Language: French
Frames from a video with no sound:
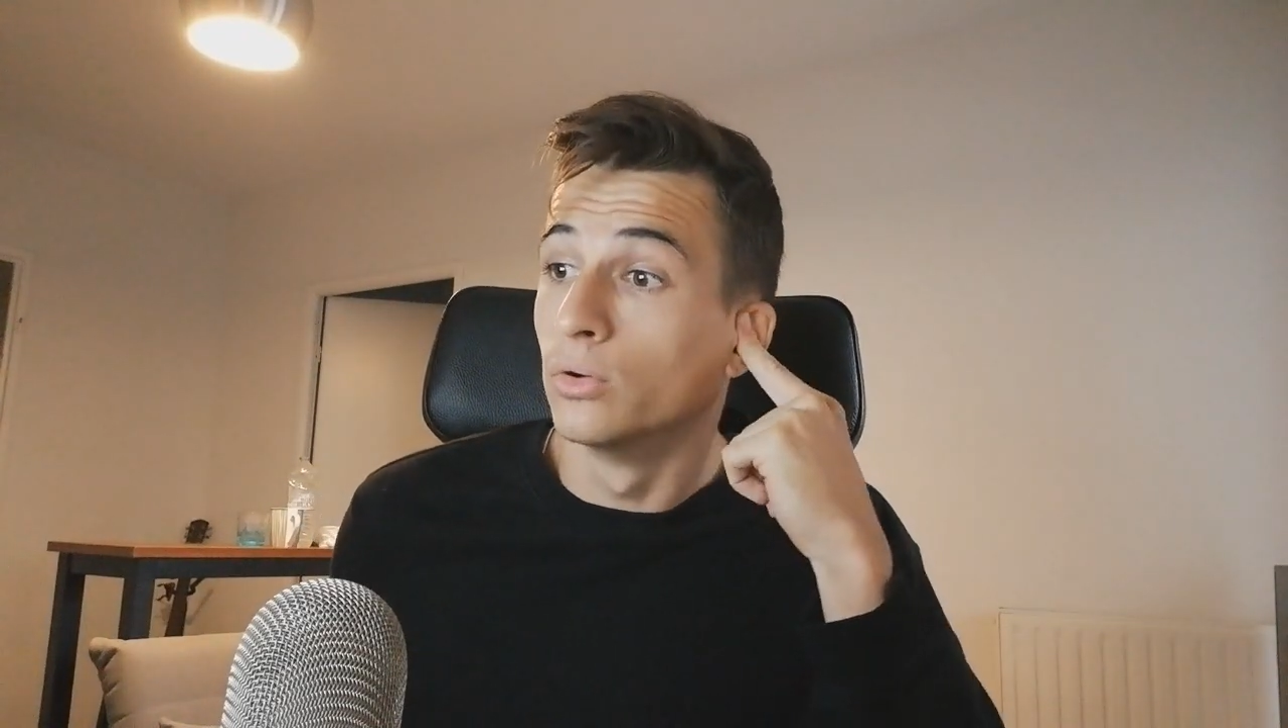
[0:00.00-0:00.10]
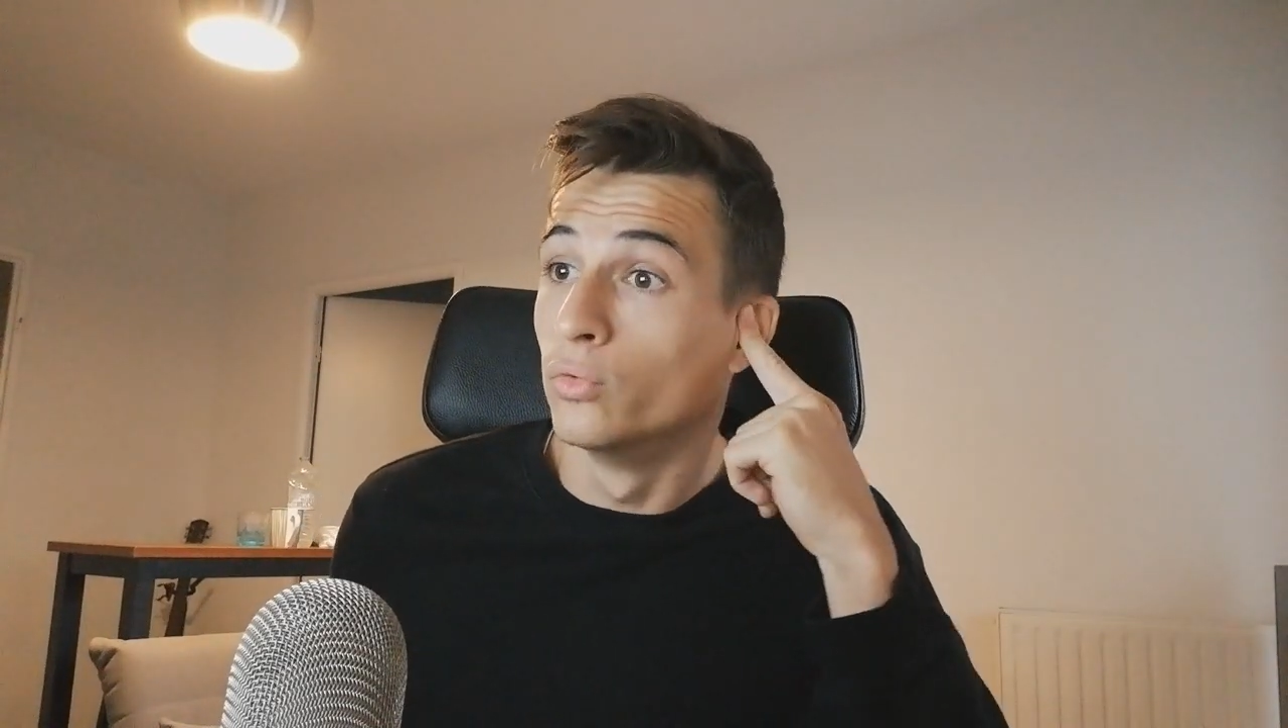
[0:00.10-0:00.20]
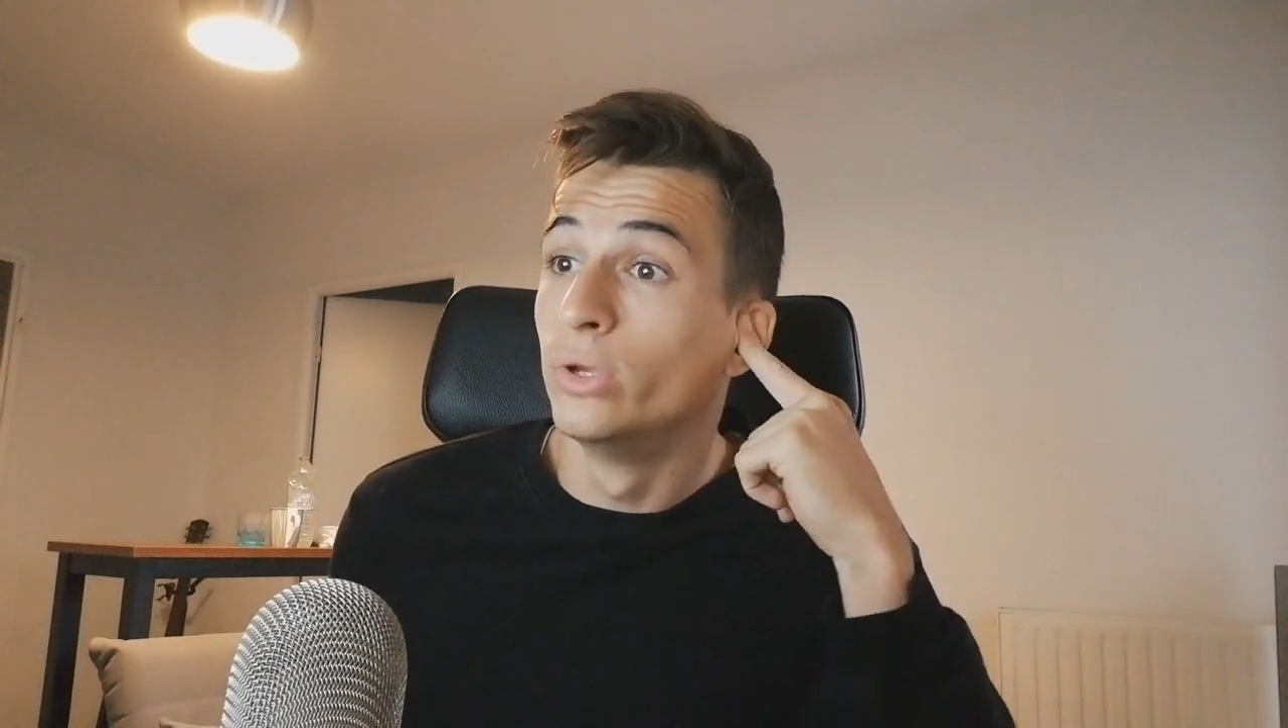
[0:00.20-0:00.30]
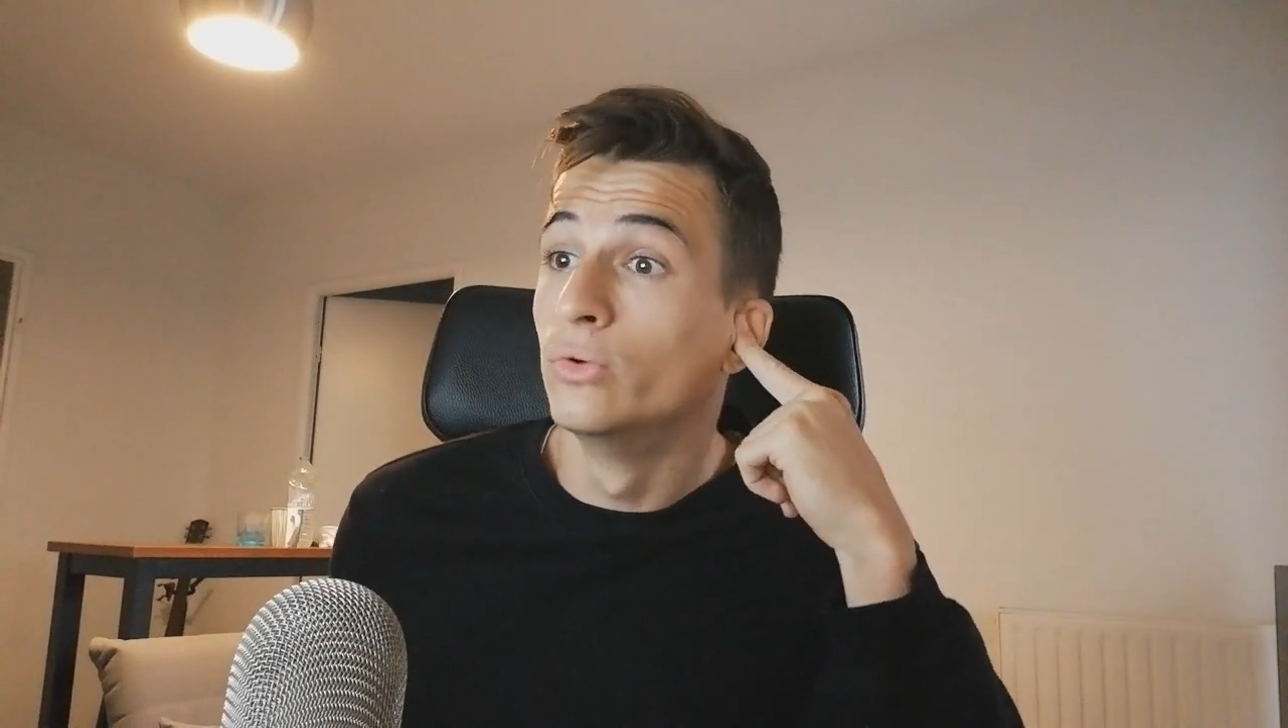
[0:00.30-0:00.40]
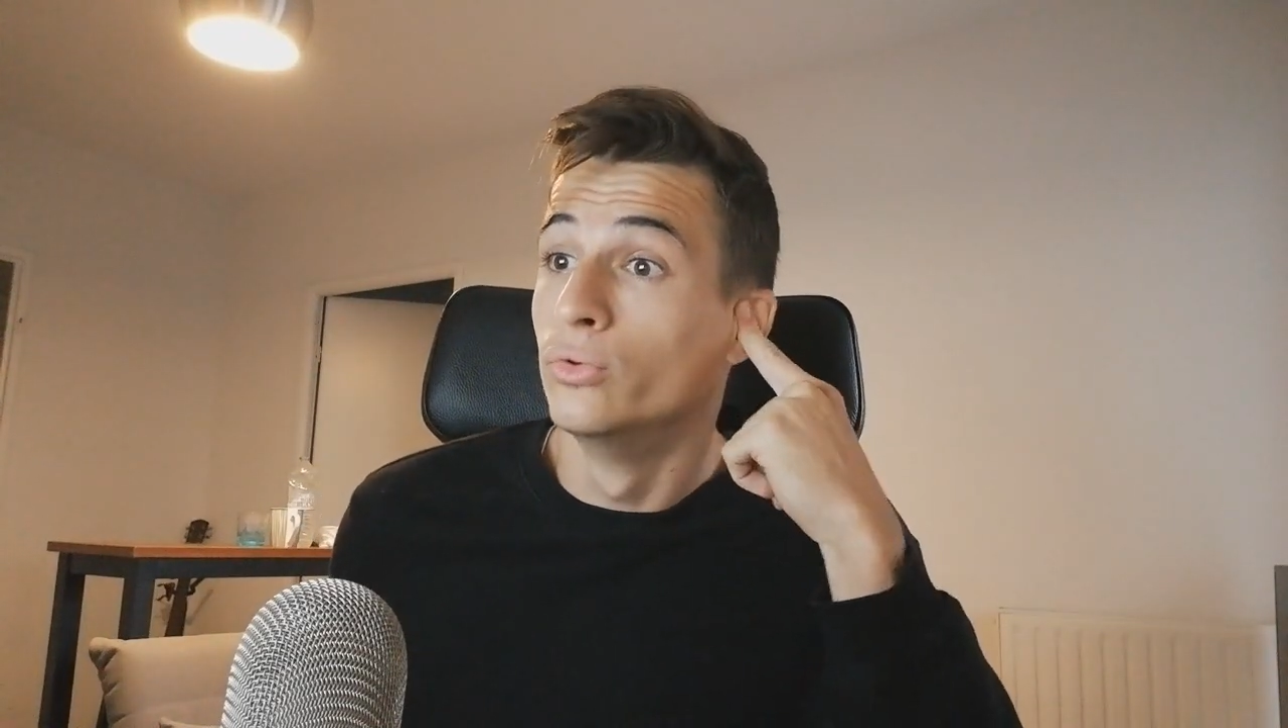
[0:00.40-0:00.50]

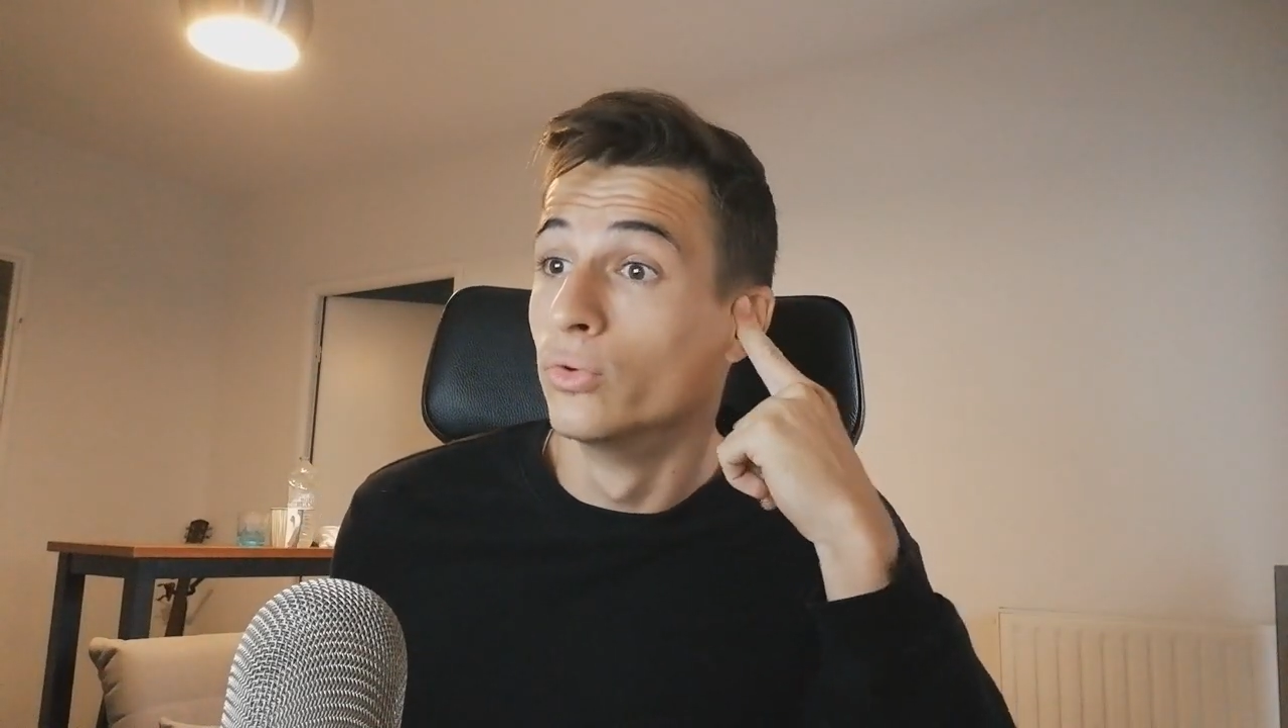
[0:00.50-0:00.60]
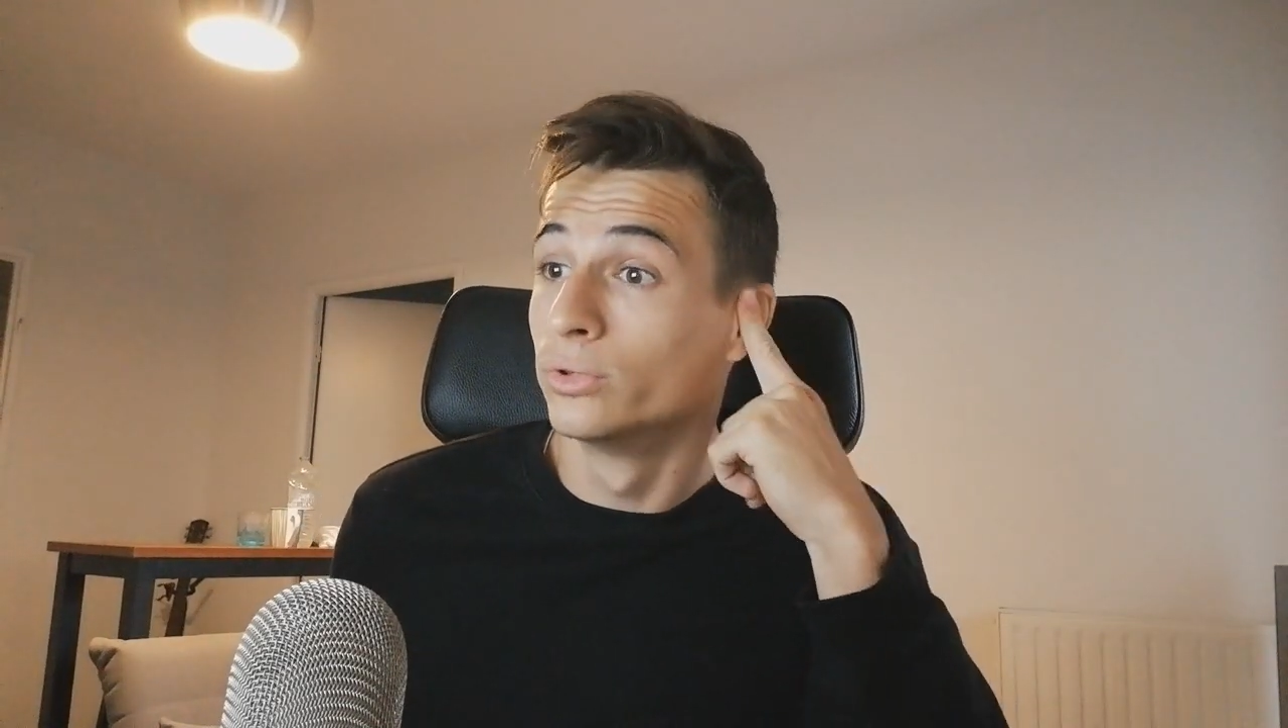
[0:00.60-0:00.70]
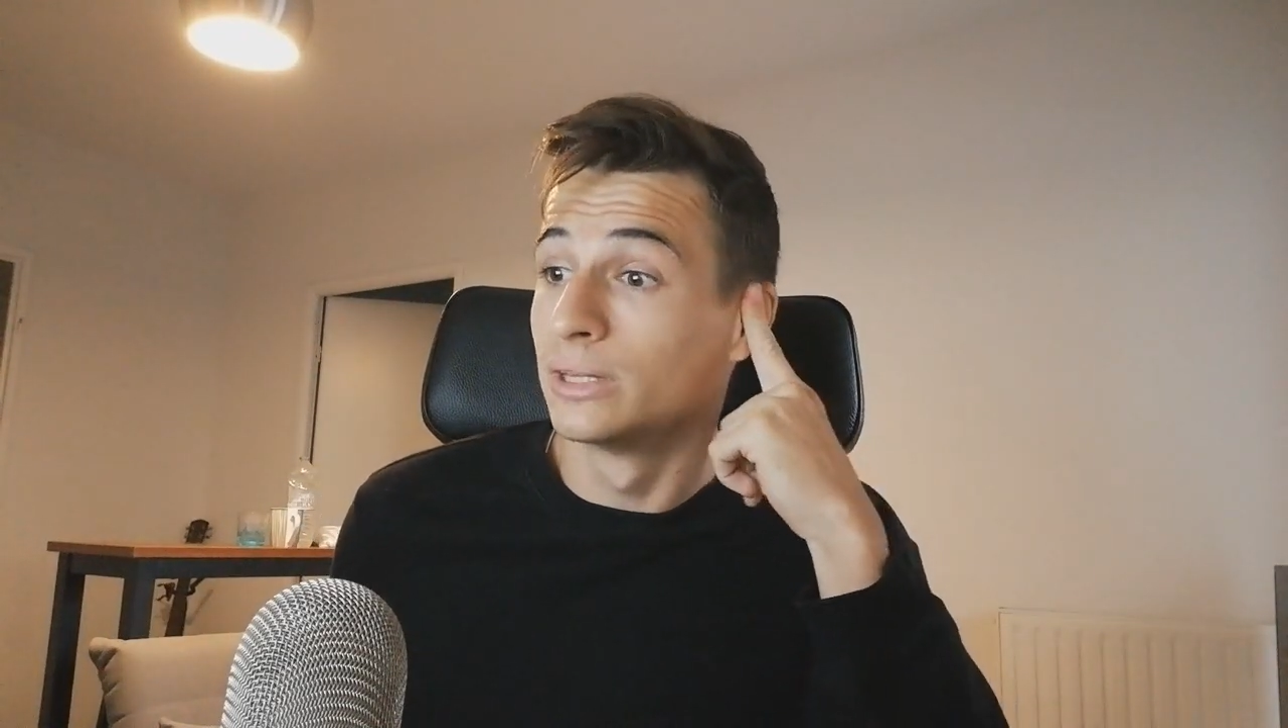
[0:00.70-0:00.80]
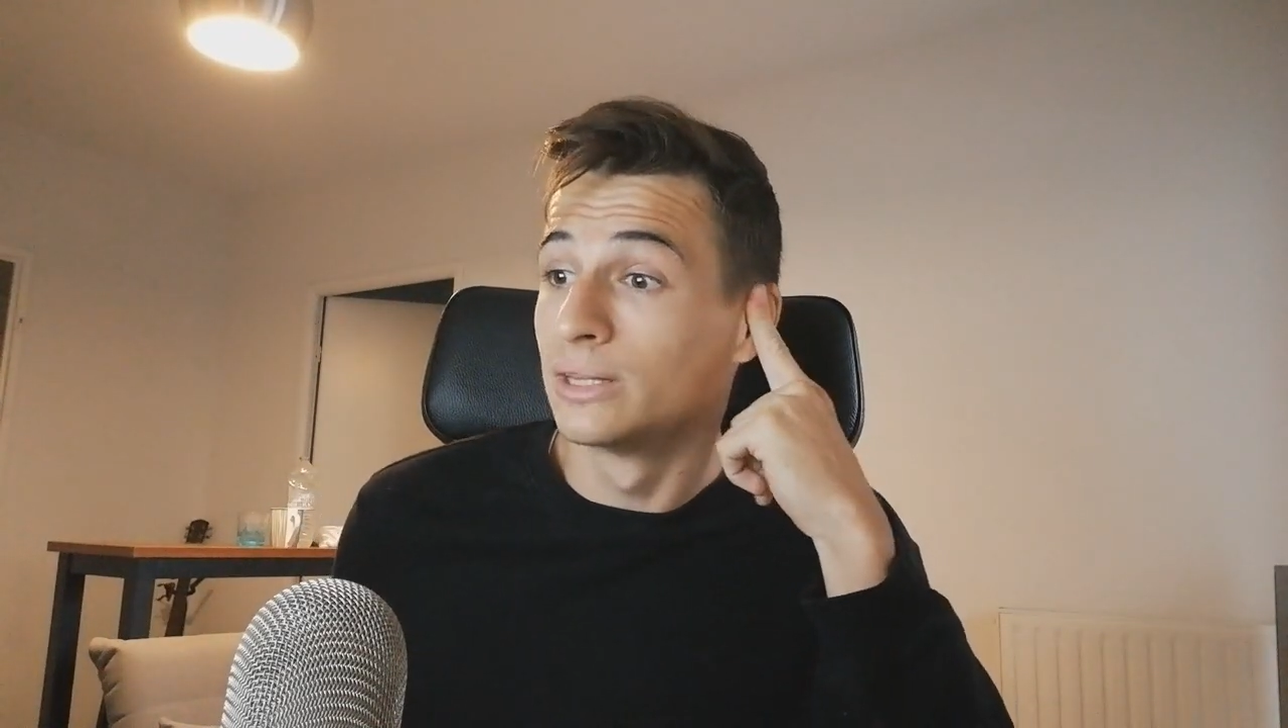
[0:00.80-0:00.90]
oui ou non